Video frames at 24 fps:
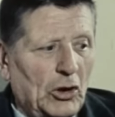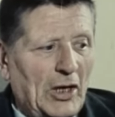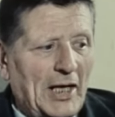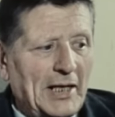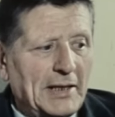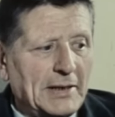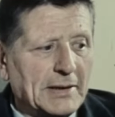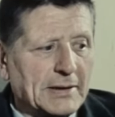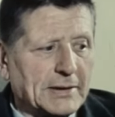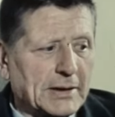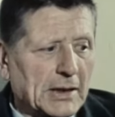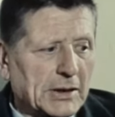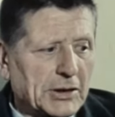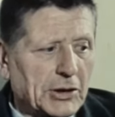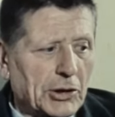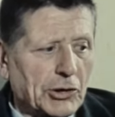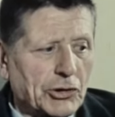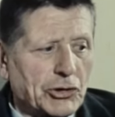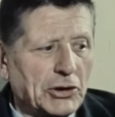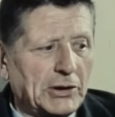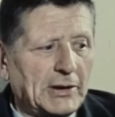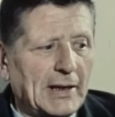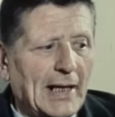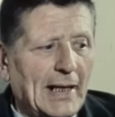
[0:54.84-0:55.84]
violenza
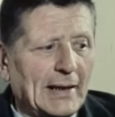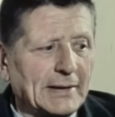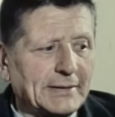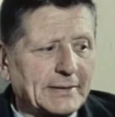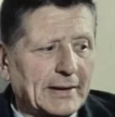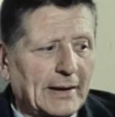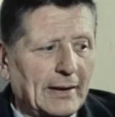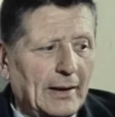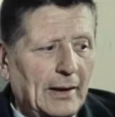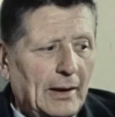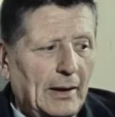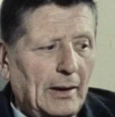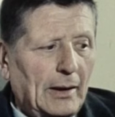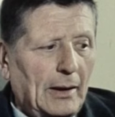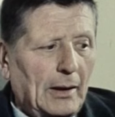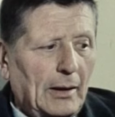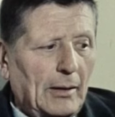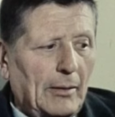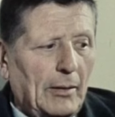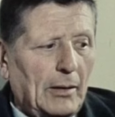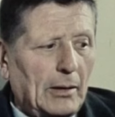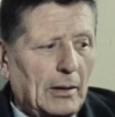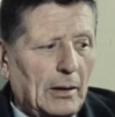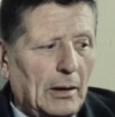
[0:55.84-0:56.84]
esercitata
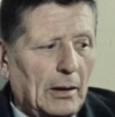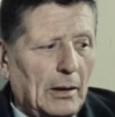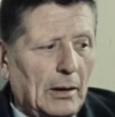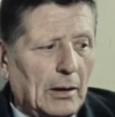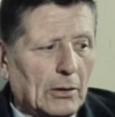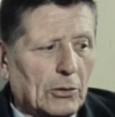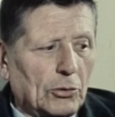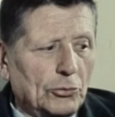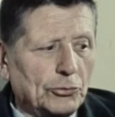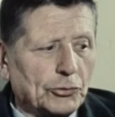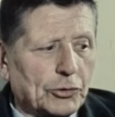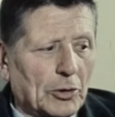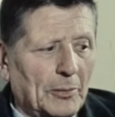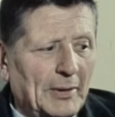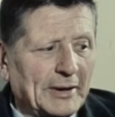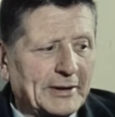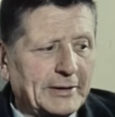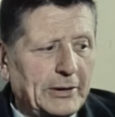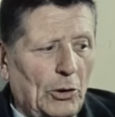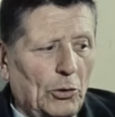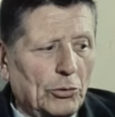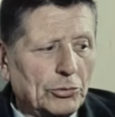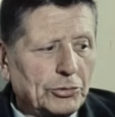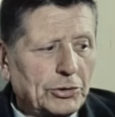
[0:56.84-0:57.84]
eh, contro
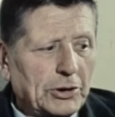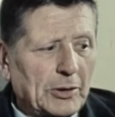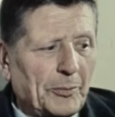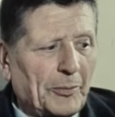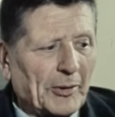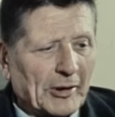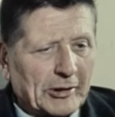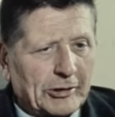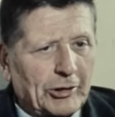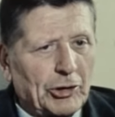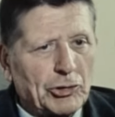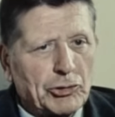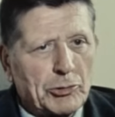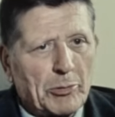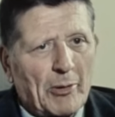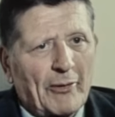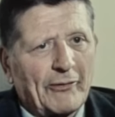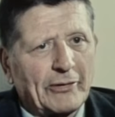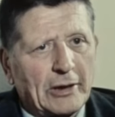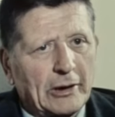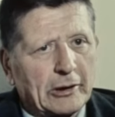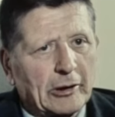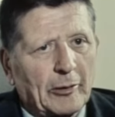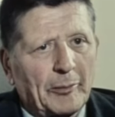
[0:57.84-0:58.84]
Matteotti,
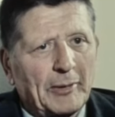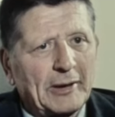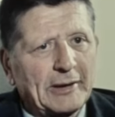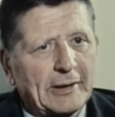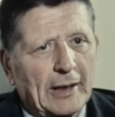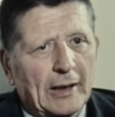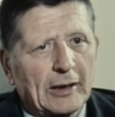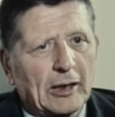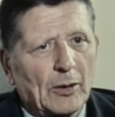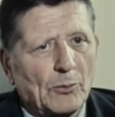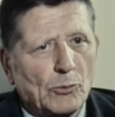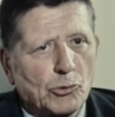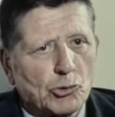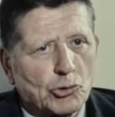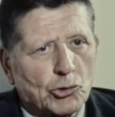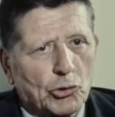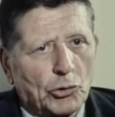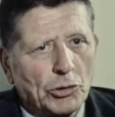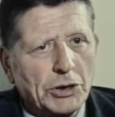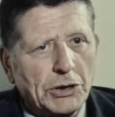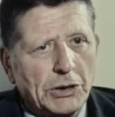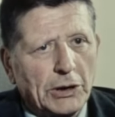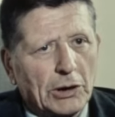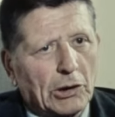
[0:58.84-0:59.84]
partecipava direttamente anche
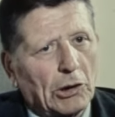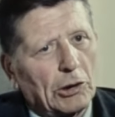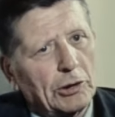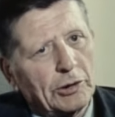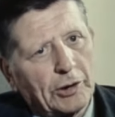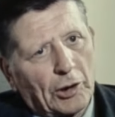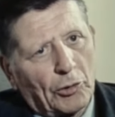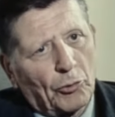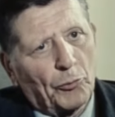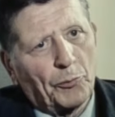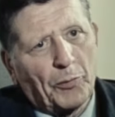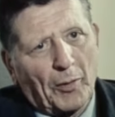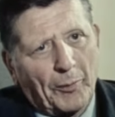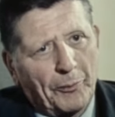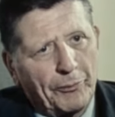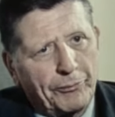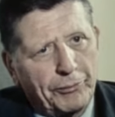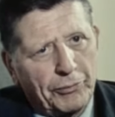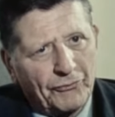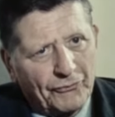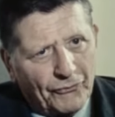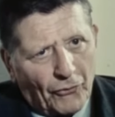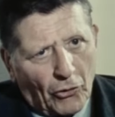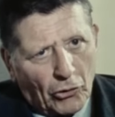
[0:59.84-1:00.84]
Mussolini che interruppe
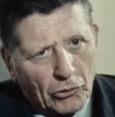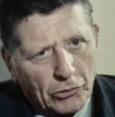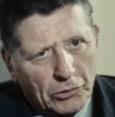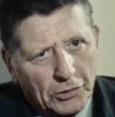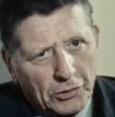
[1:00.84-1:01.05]
più